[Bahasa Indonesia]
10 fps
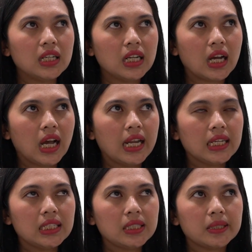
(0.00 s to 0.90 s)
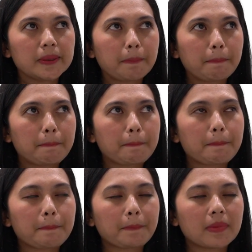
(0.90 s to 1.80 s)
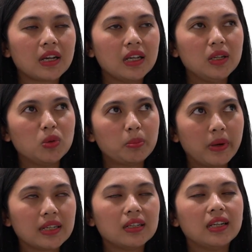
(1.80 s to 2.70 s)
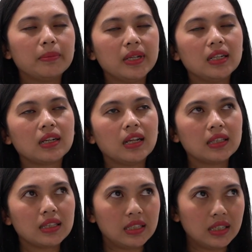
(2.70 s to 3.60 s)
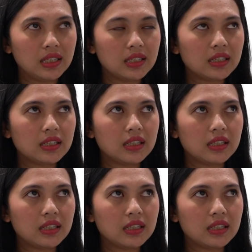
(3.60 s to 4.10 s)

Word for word: dengan kehidupan yang dia pilih nanti.